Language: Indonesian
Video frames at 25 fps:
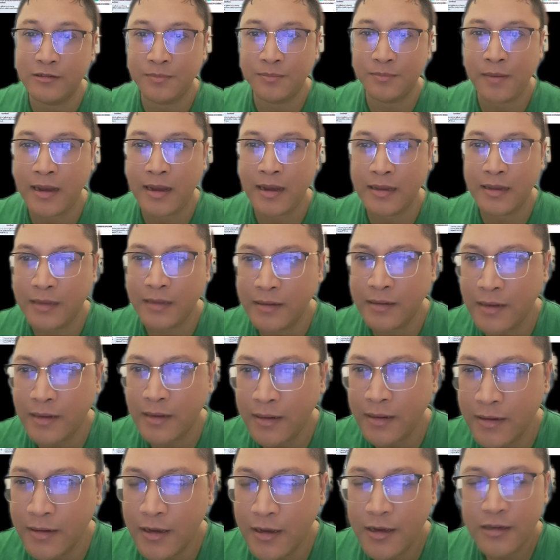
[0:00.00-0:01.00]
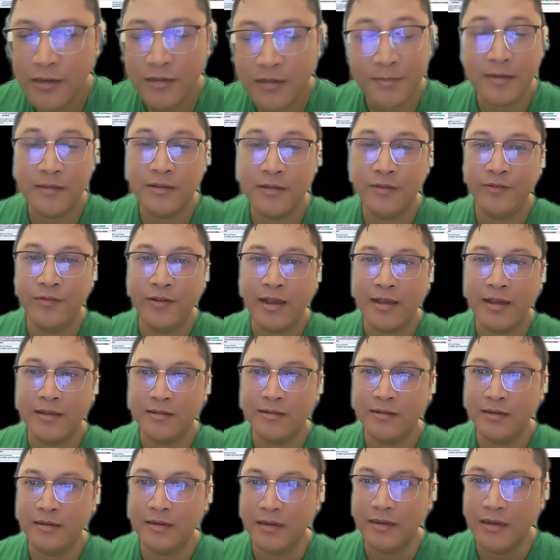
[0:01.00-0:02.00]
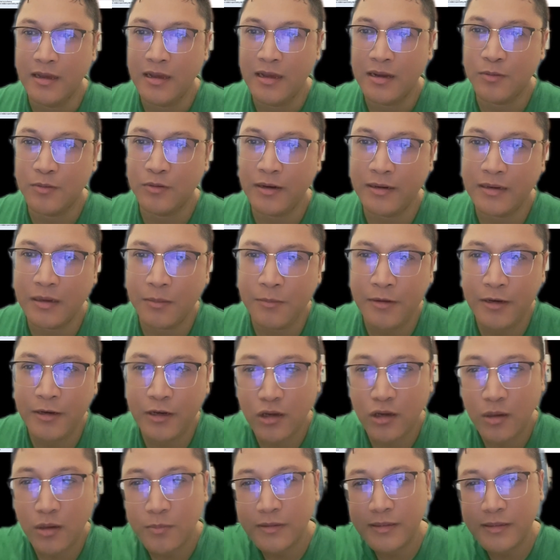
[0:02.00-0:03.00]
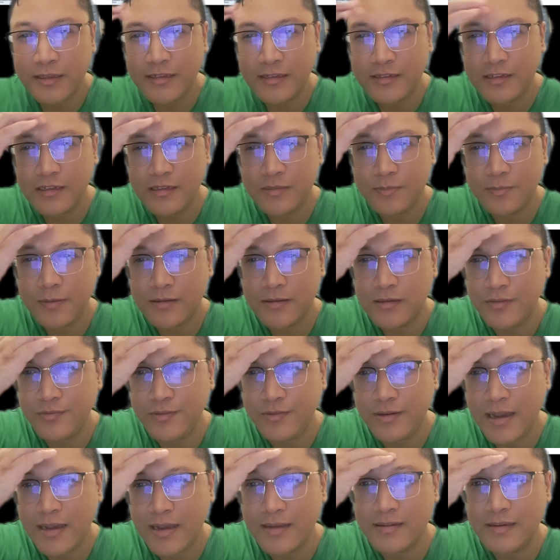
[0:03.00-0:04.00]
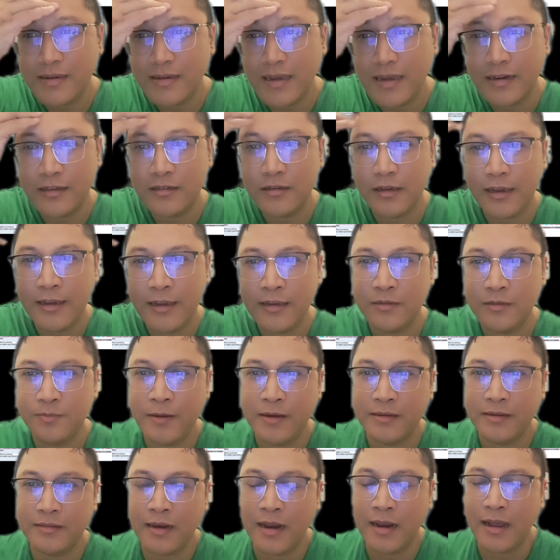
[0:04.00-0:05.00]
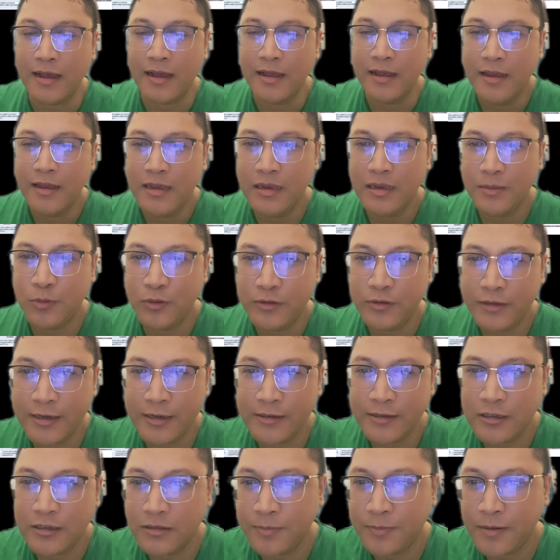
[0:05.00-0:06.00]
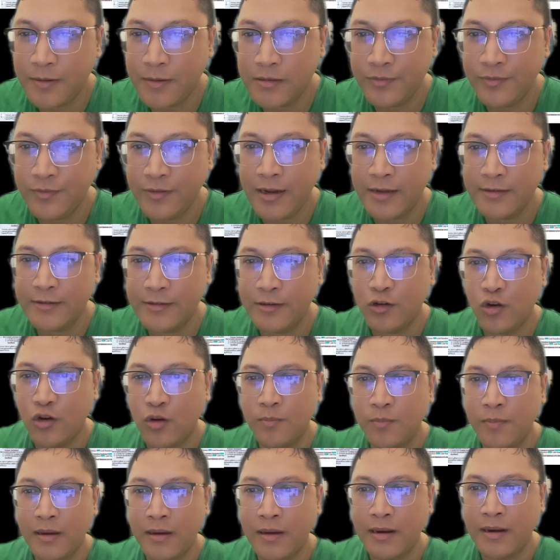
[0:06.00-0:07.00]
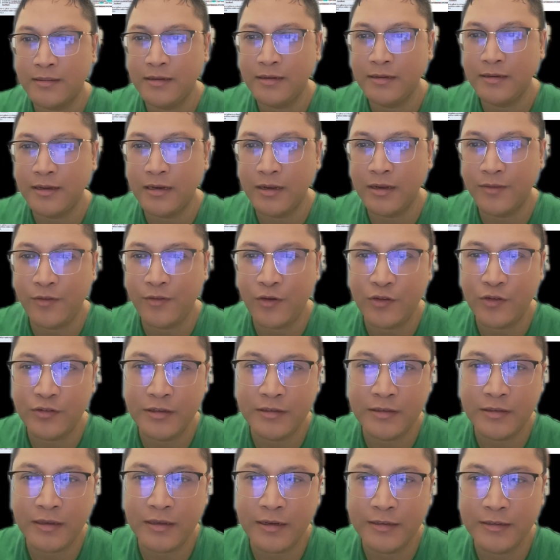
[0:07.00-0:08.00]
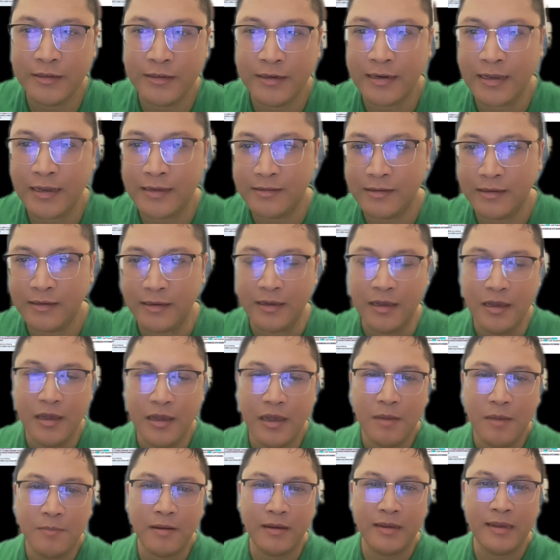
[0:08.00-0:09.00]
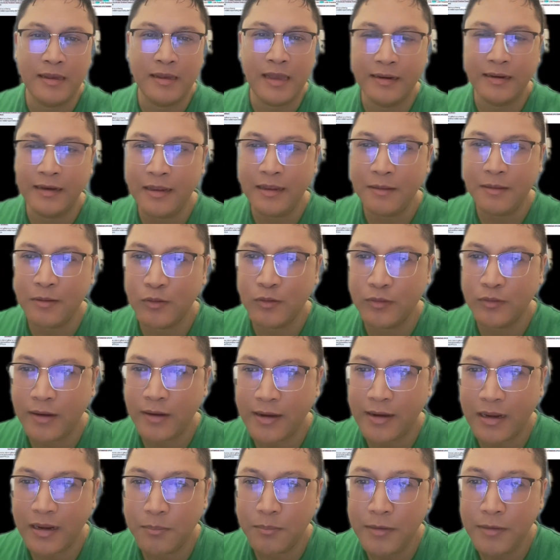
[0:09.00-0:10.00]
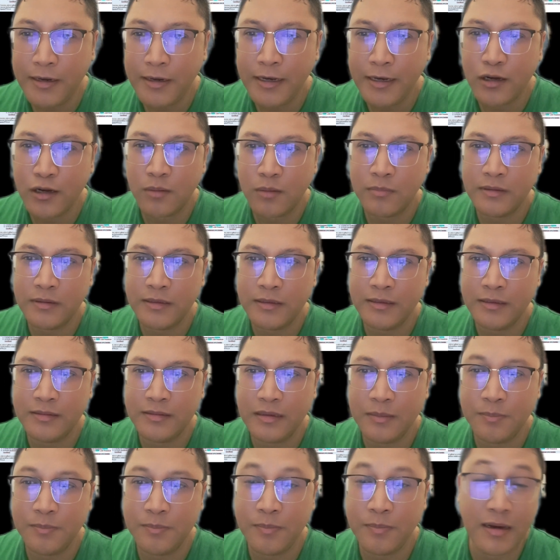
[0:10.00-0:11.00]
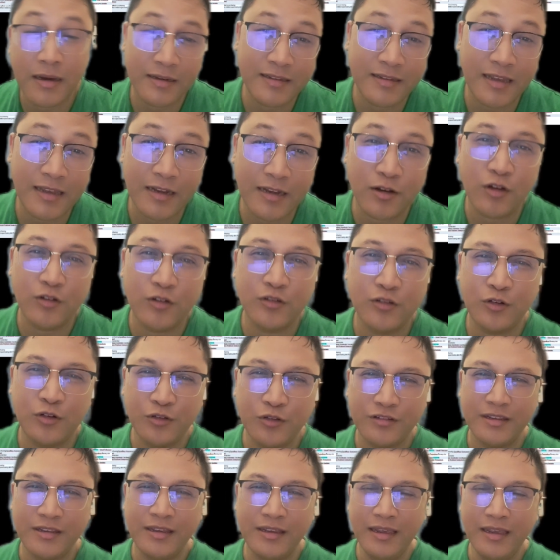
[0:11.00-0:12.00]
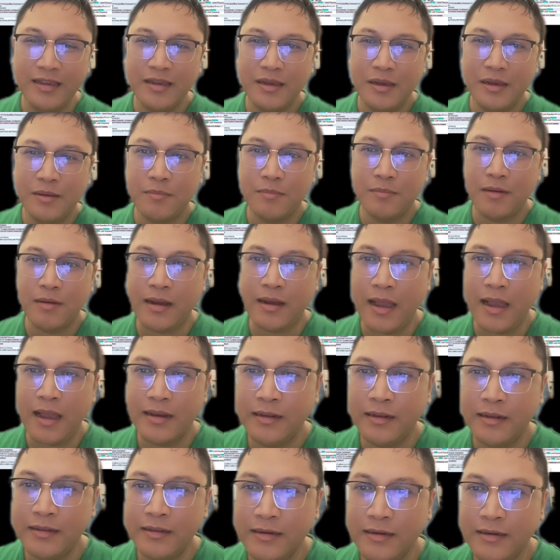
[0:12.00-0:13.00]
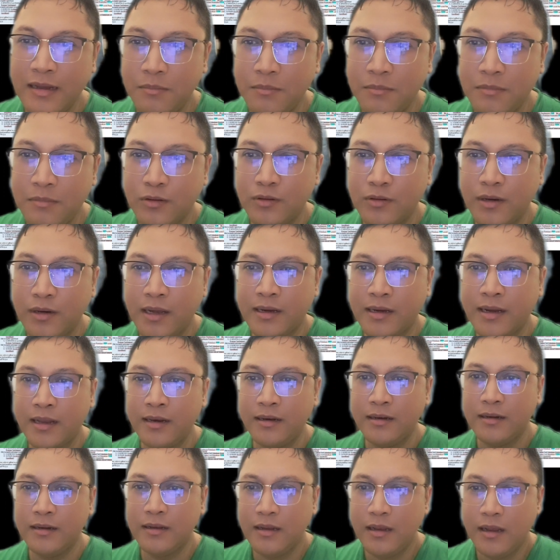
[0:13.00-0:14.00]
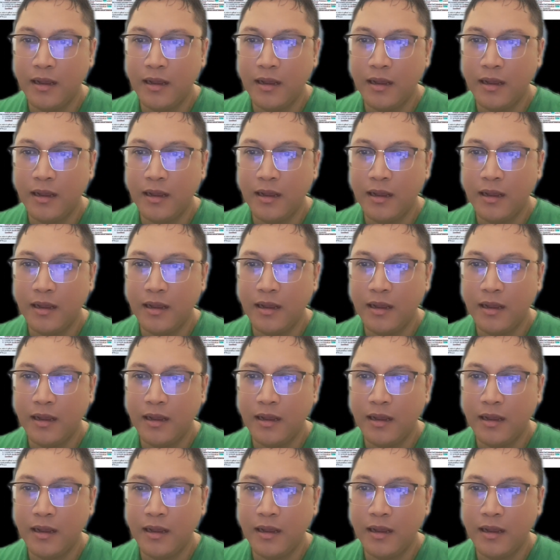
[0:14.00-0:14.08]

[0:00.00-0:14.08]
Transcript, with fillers: kesepakatan dan spesifikasi. Kemudian ada mini kompetisi spesifikasi, ada e-spektra, e-purchasing spesifikasi komparasi dan evaluasi terintegrasi. Bagi Anda yang menggunakan mini kompetisi pekerjaan konstruksi, maka Anda tinggal menggunakan